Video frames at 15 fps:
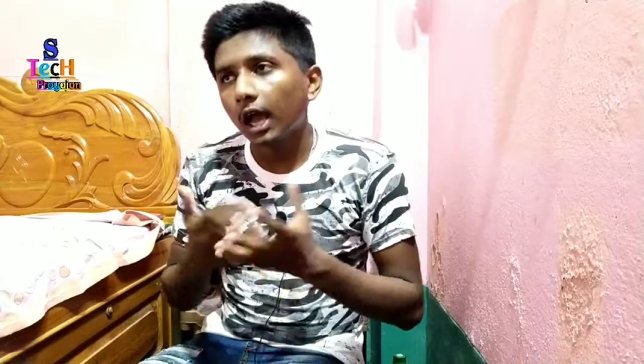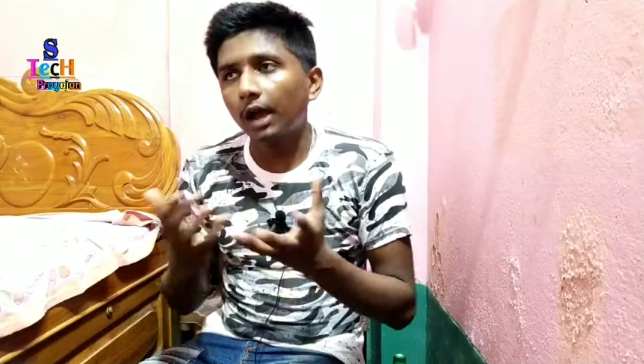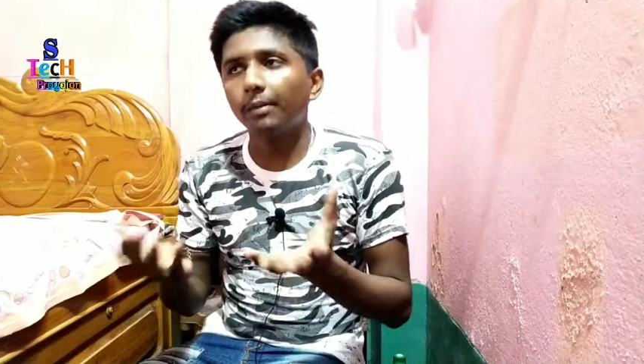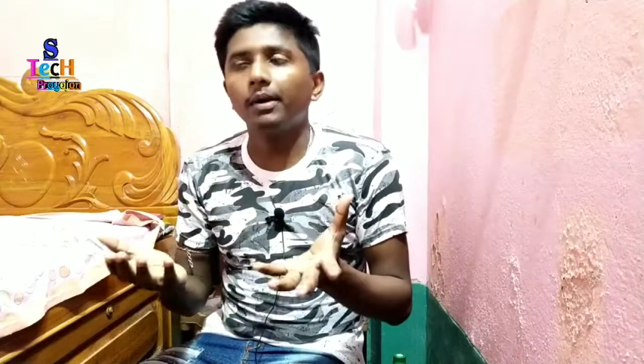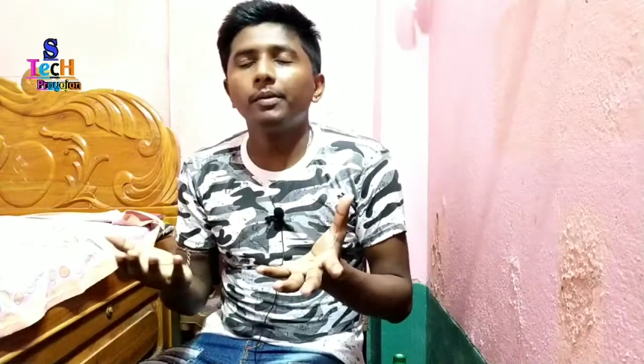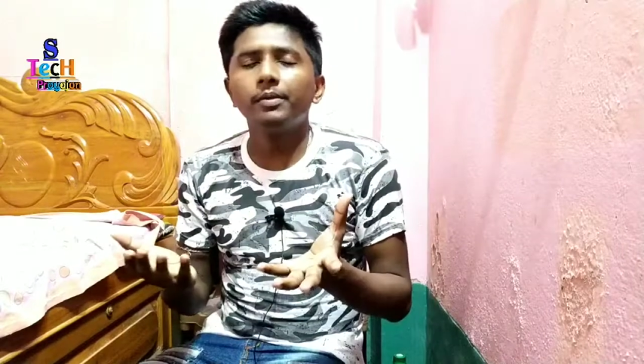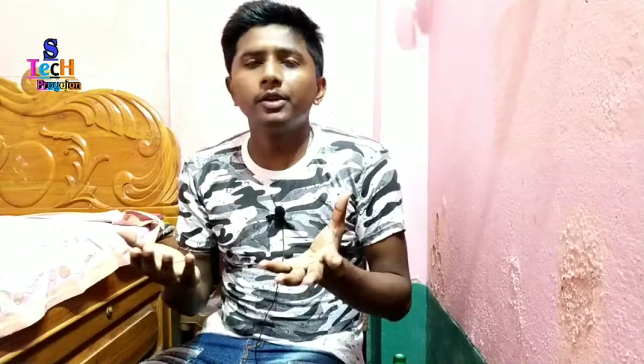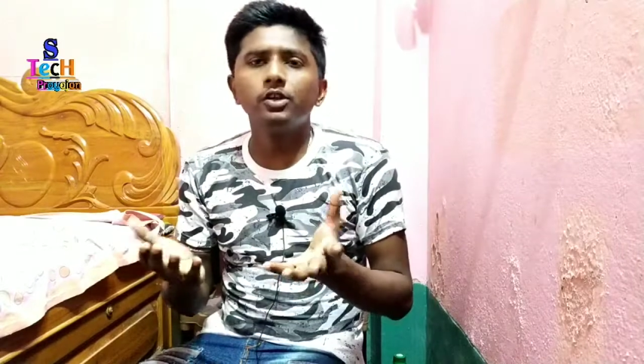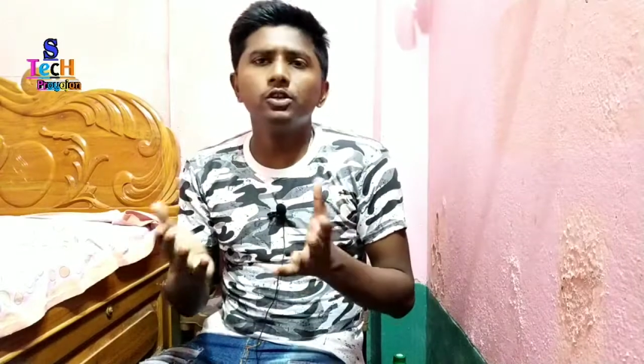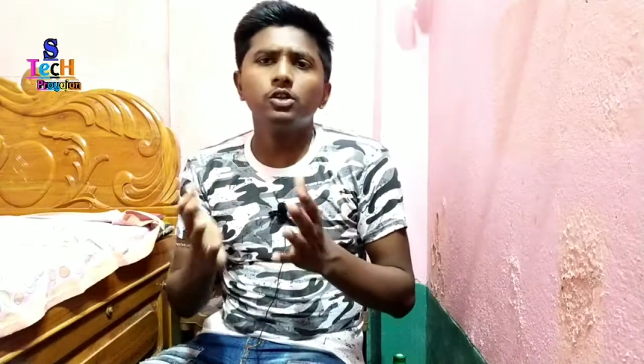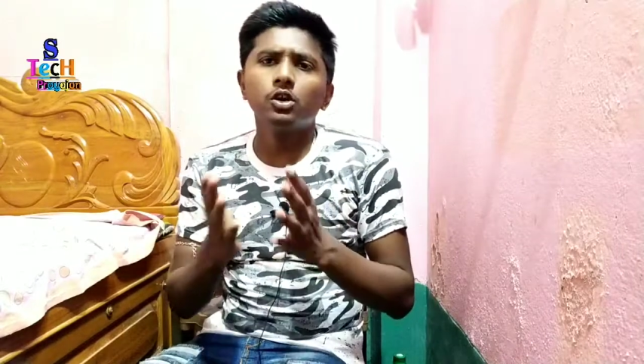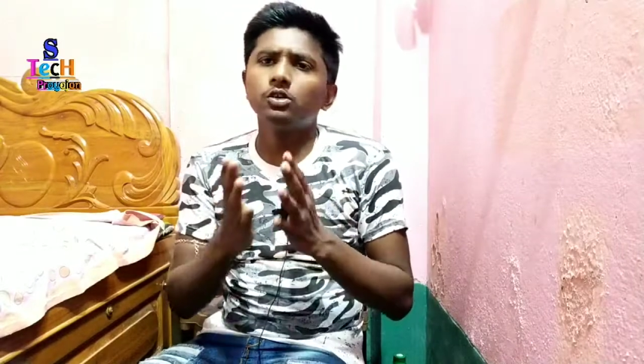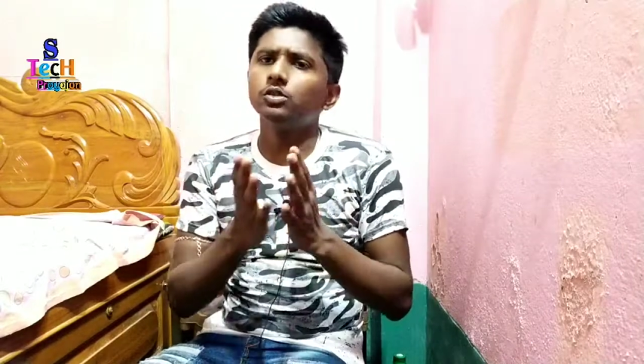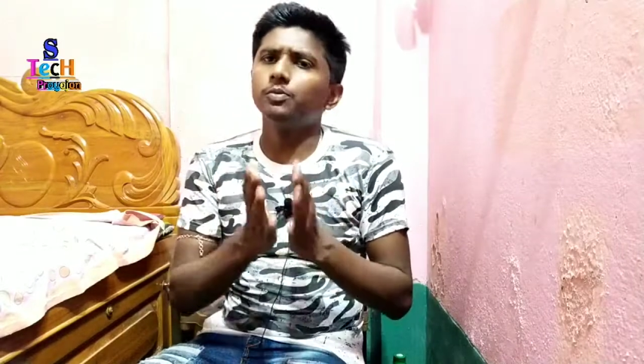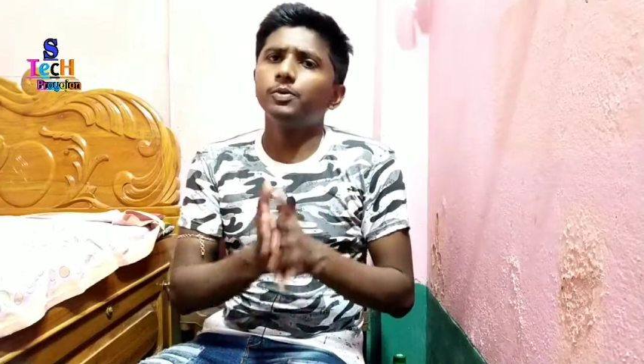আমার ভিডিওতে
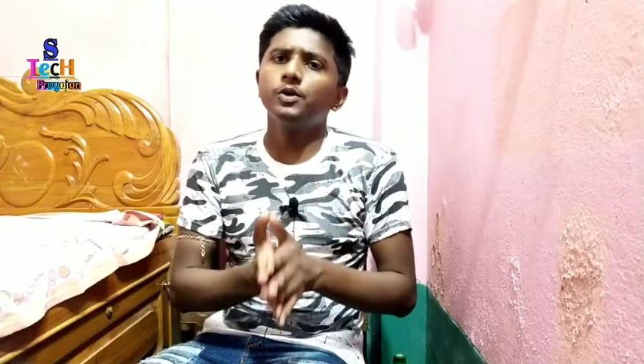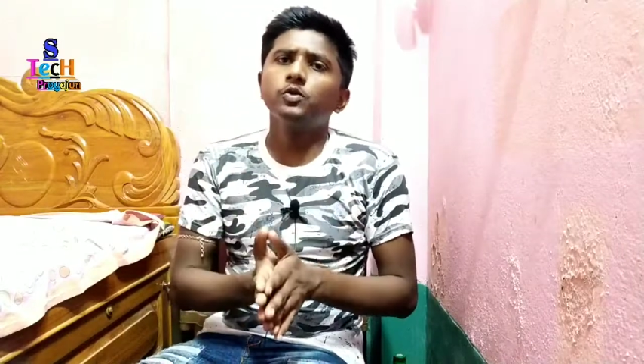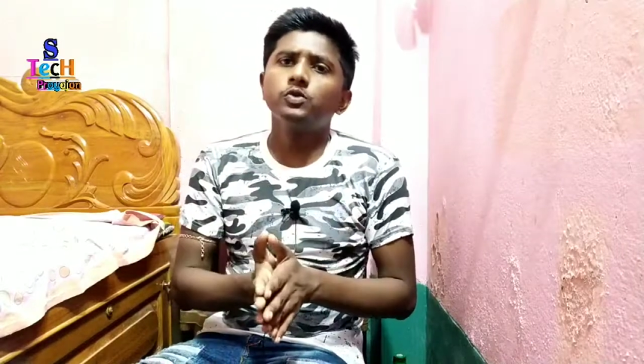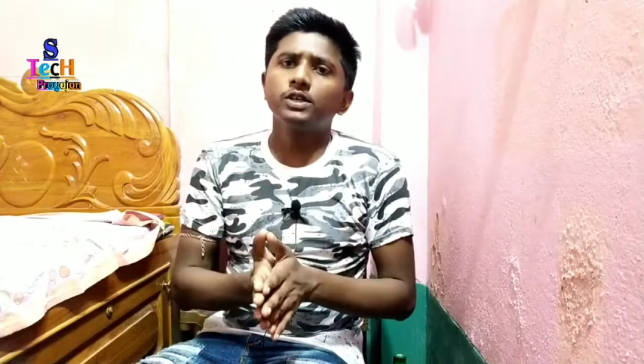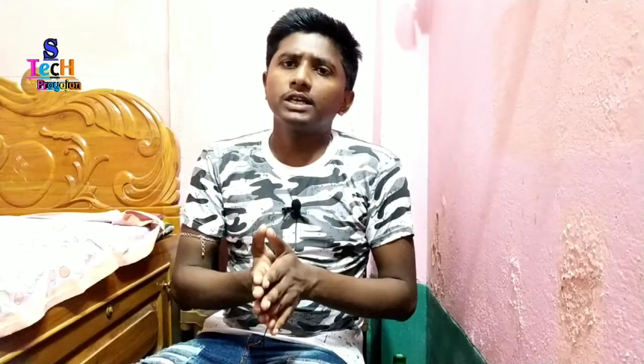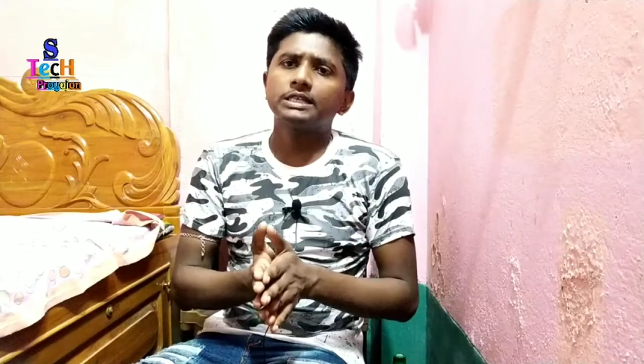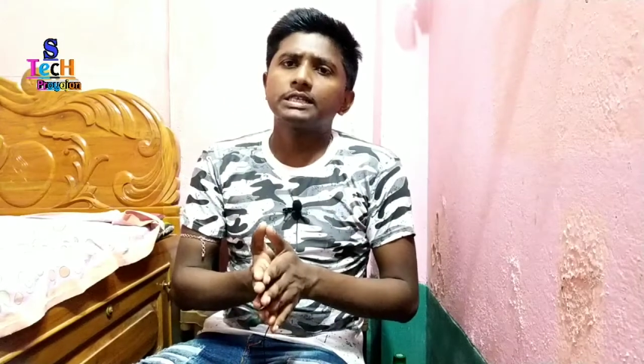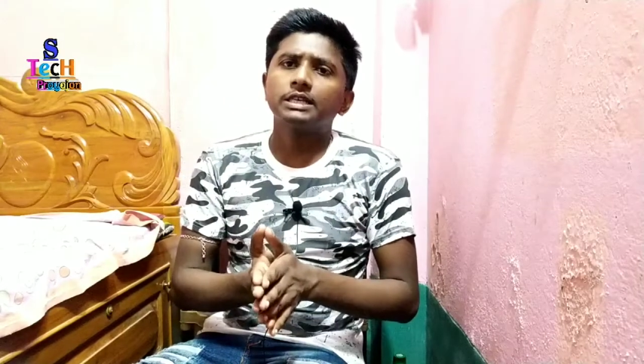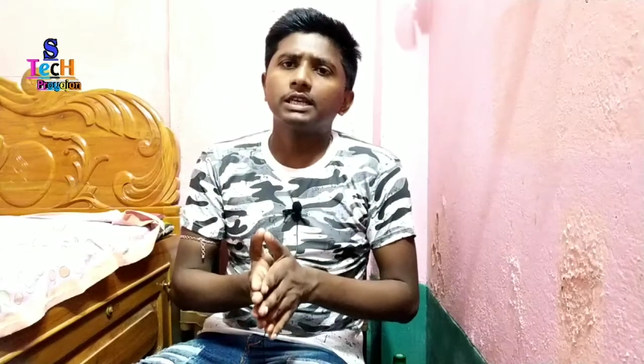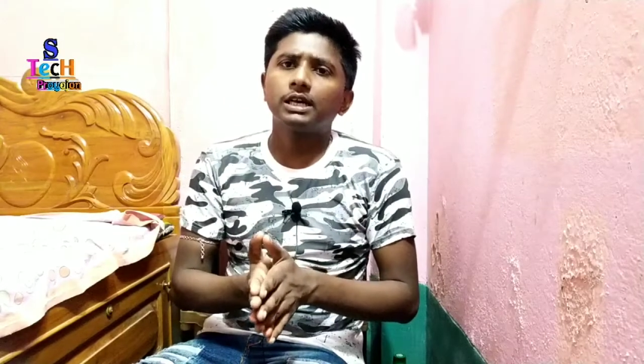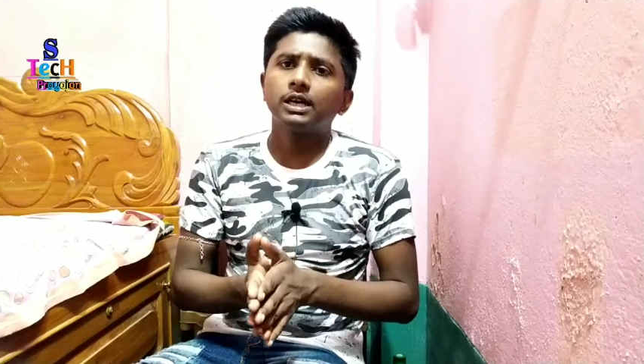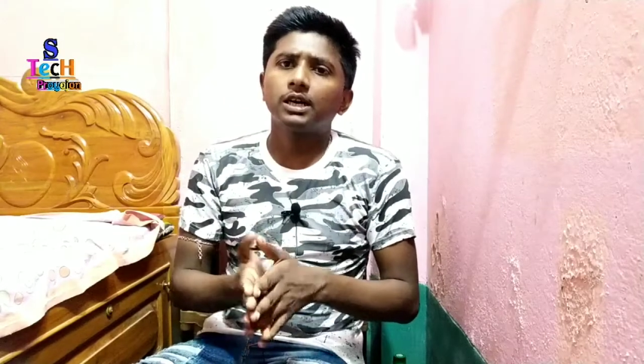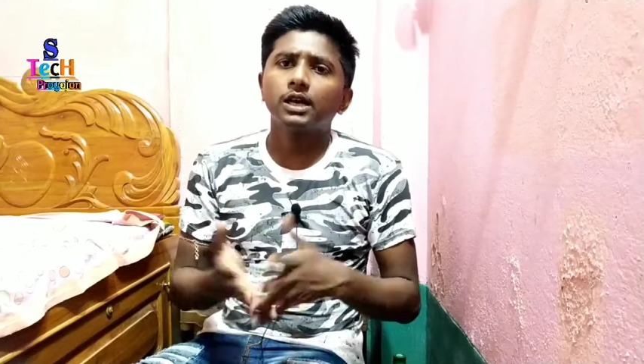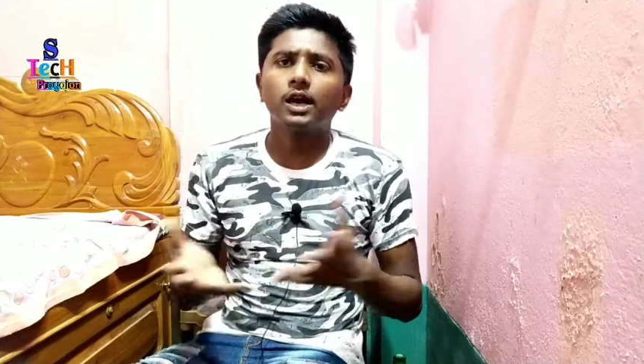হয়তো ভিউজ আসে না